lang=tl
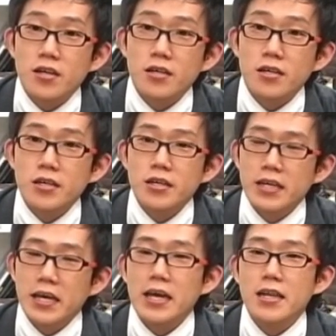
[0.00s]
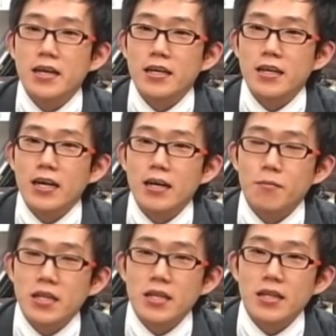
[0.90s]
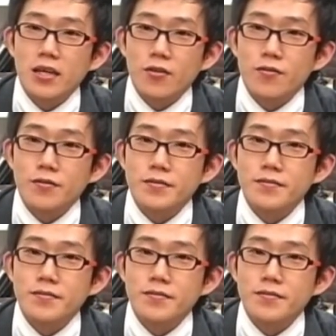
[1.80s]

hair, kailangan gagamitin ito.